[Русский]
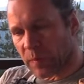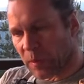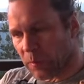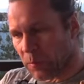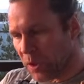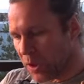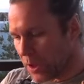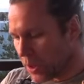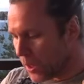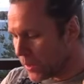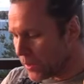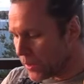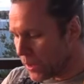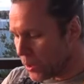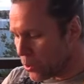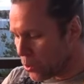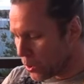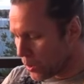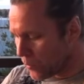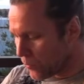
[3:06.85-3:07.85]

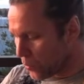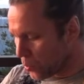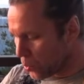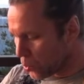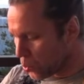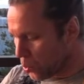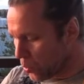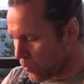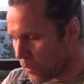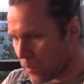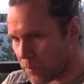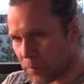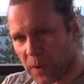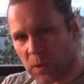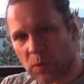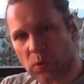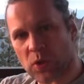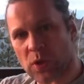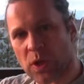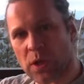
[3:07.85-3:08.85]
минеральный, легко-фруктовый,
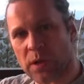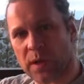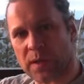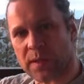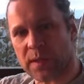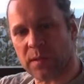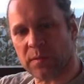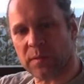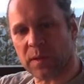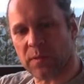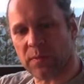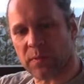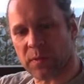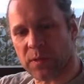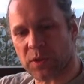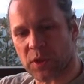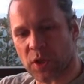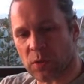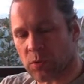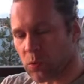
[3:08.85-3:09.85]
похож как раз на, на
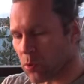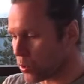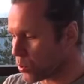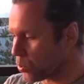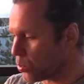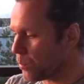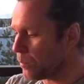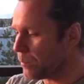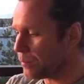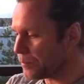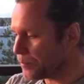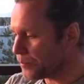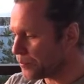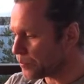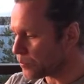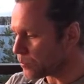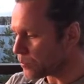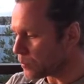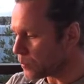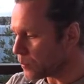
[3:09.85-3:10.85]
франчакорту.
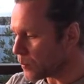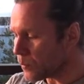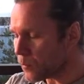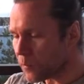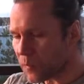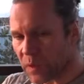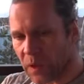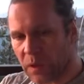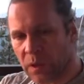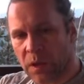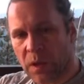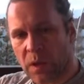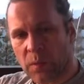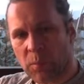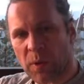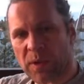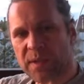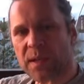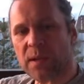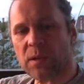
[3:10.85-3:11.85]

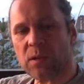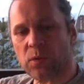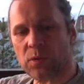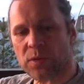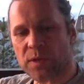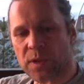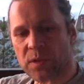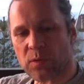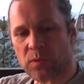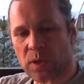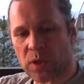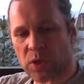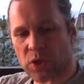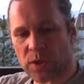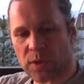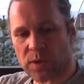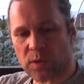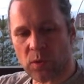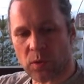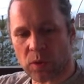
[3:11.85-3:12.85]
По сахару здесь у нас
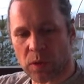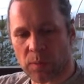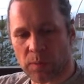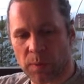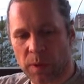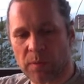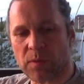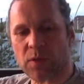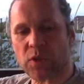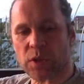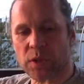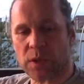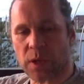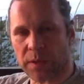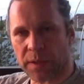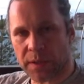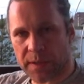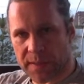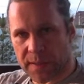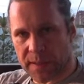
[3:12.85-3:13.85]
шестерка, повыше
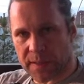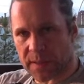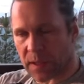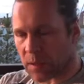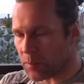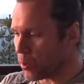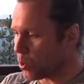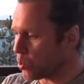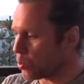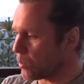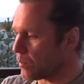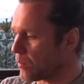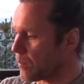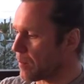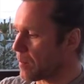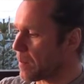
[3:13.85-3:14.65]
границы экстрабрютов.